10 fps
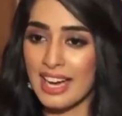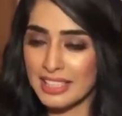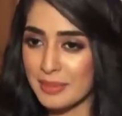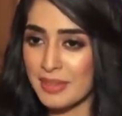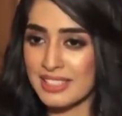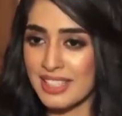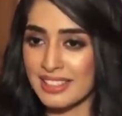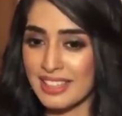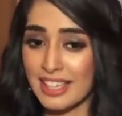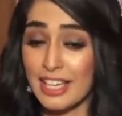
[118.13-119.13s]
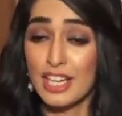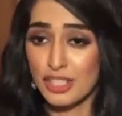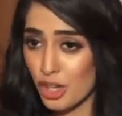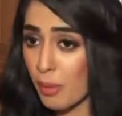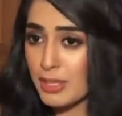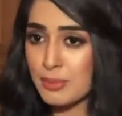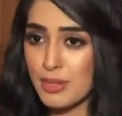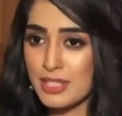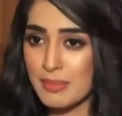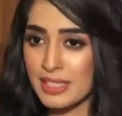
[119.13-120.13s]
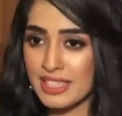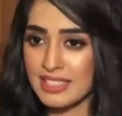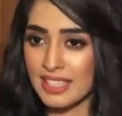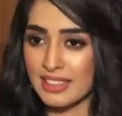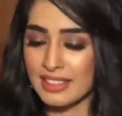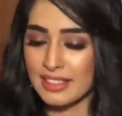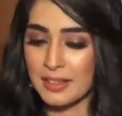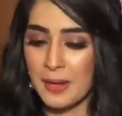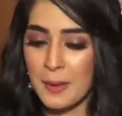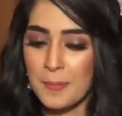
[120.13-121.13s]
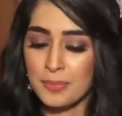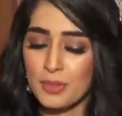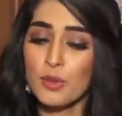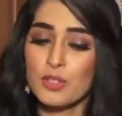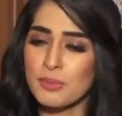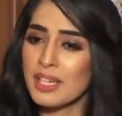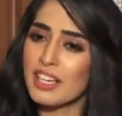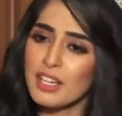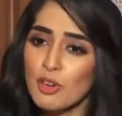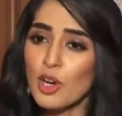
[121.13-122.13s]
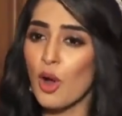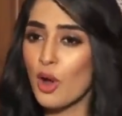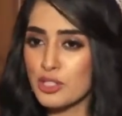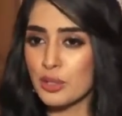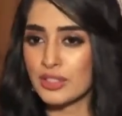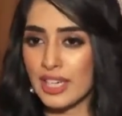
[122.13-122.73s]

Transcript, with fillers: एकेडमिक्स आते हैं जॉब रिस्पॉन्सिबिलिटीज़ आती हैं तो उसमें कहीं वो लॉस्ट हो